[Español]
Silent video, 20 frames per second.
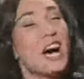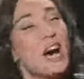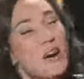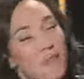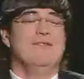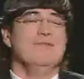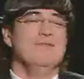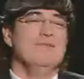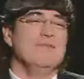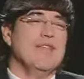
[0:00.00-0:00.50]

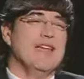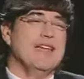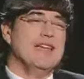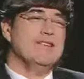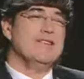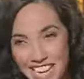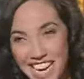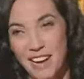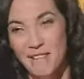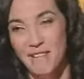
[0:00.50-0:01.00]
bueno, es
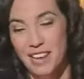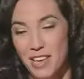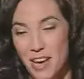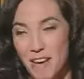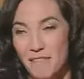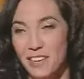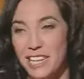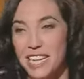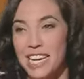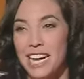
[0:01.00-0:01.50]
que era medio
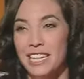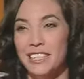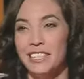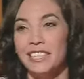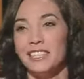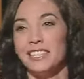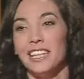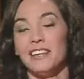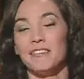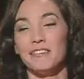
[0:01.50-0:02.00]

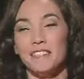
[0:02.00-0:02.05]
africanita al